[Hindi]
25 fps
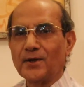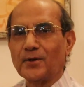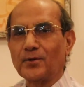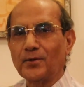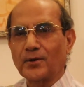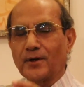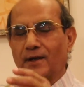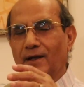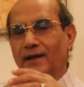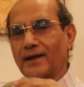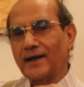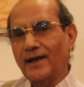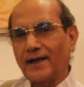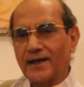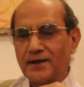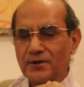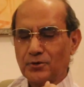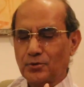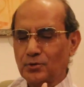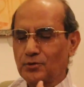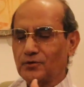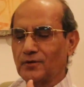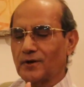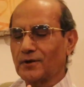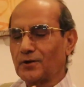क्योंकि क्लैश
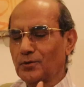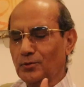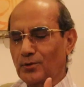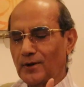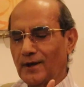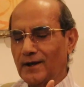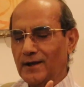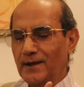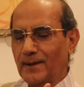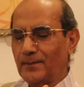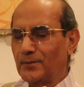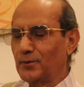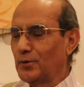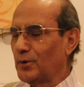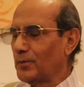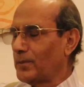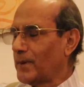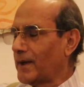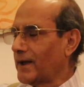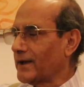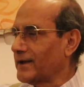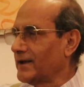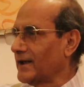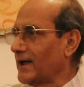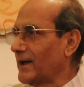तो उस वक्त होता है जब दो
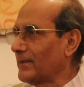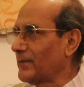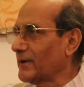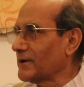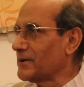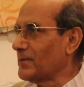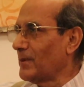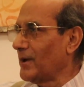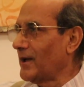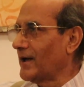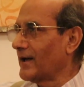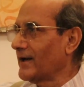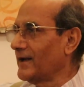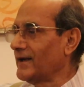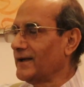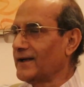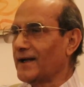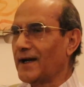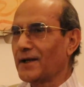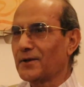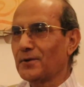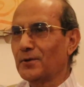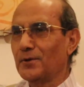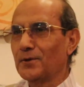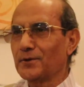पार्टियाँ आपस में लड़ें
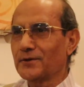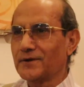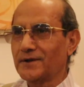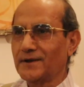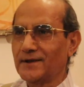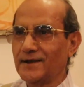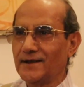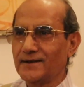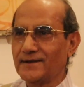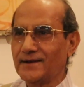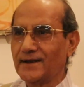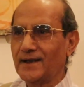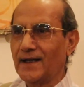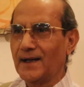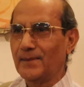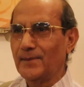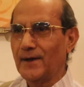यहाँ तो लोग सीधे सीधे